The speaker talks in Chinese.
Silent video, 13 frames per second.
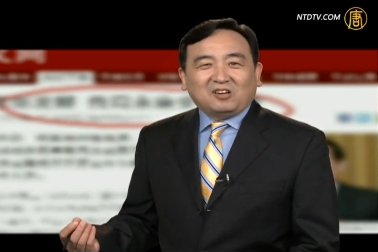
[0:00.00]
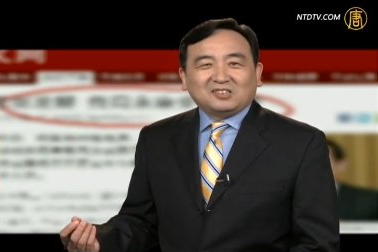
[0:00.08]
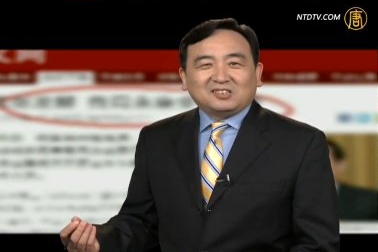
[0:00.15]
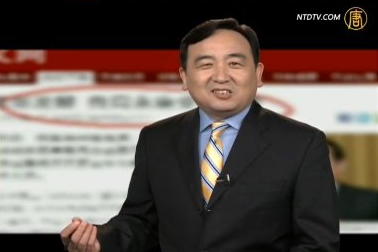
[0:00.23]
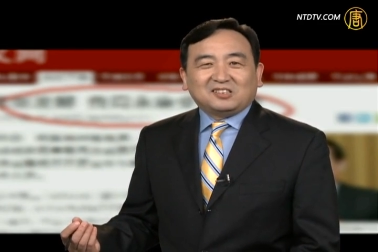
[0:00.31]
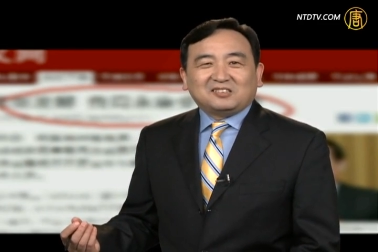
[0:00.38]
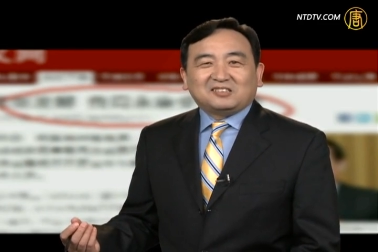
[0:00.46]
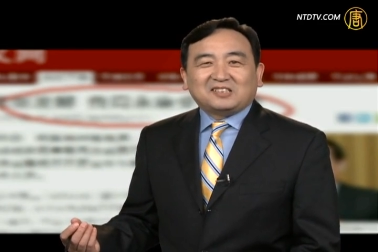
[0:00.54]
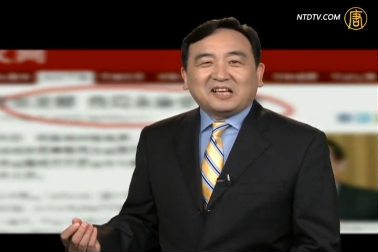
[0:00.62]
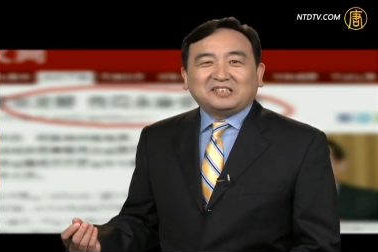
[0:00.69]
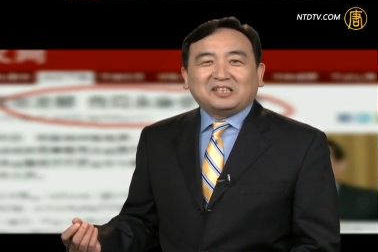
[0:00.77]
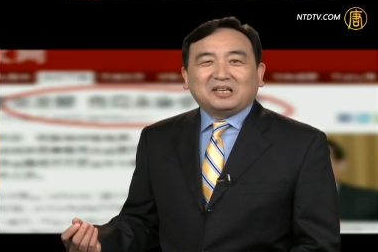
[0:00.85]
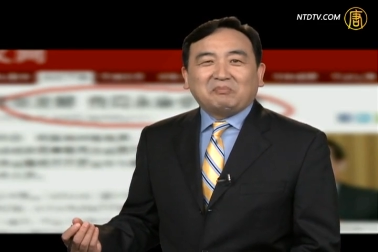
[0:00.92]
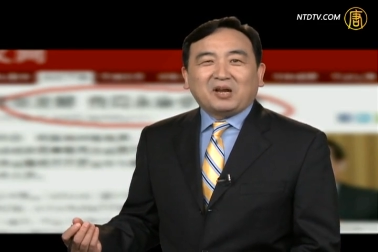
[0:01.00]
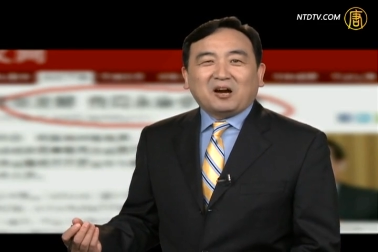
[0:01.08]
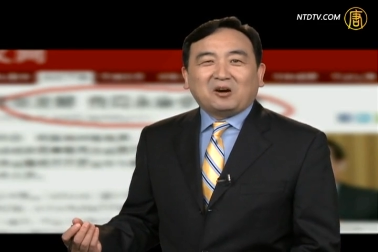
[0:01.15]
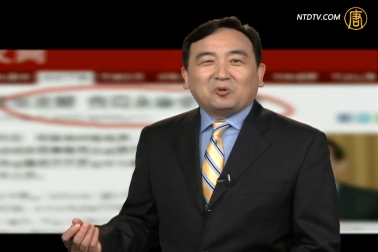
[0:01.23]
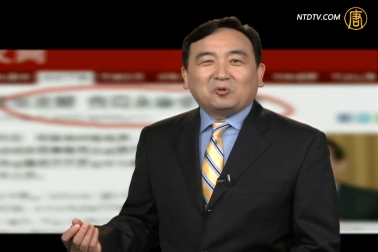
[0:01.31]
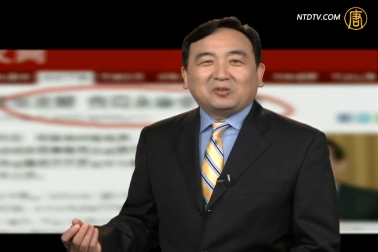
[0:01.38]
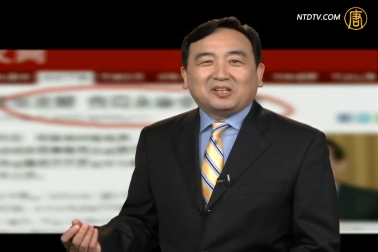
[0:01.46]
这是在街面上
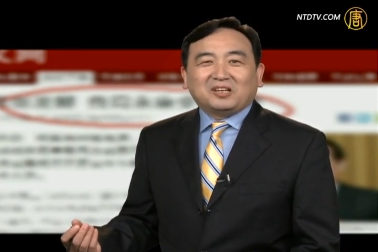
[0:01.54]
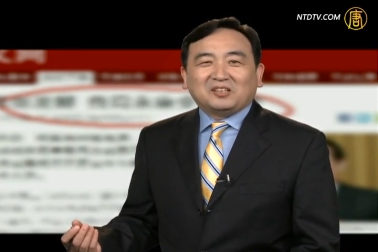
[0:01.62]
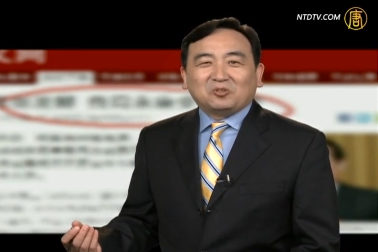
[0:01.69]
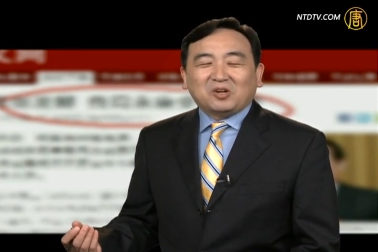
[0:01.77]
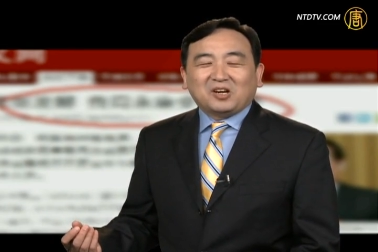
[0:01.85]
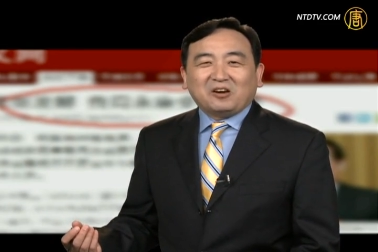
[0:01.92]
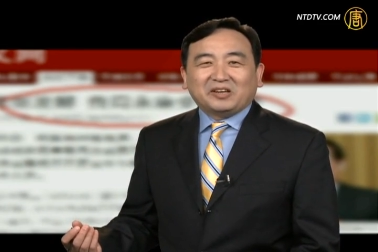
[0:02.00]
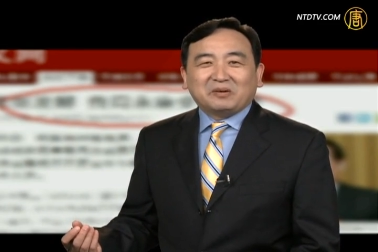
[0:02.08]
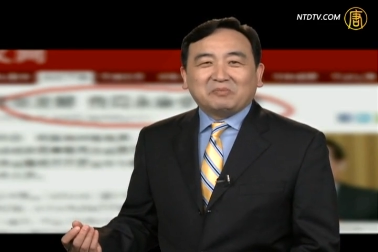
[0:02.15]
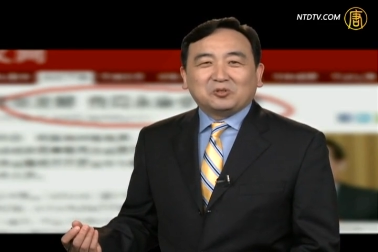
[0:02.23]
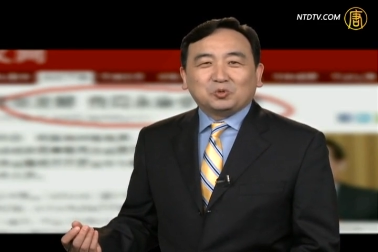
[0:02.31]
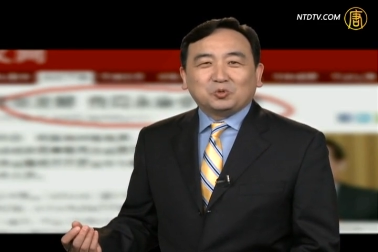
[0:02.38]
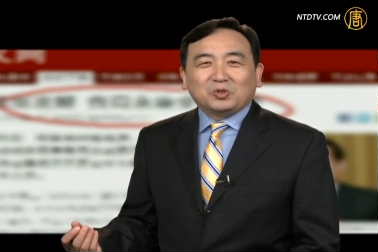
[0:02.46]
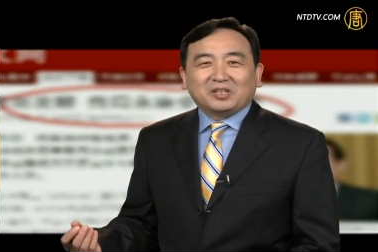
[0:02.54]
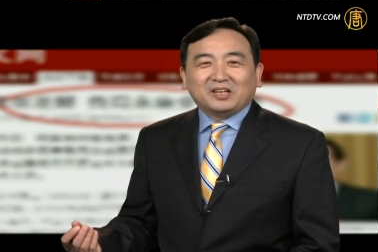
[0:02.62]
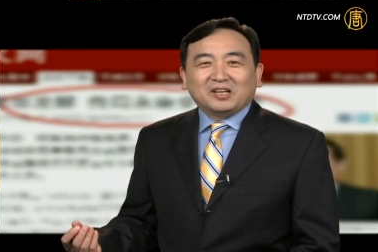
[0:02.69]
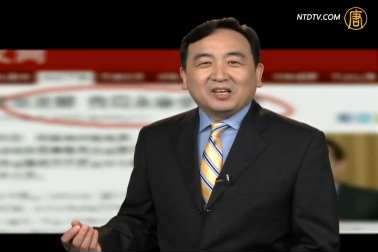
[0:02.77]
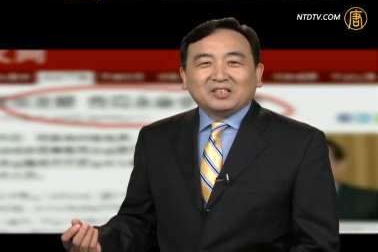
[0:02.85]
混的很多老爷们说的。